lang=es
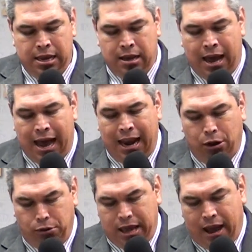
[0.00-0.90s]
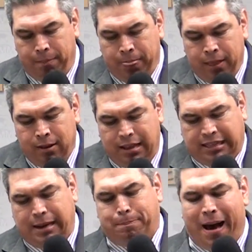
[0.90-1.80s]
Aleluya.
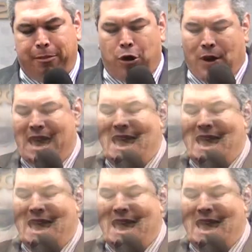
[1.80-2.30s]
Dice Pablo que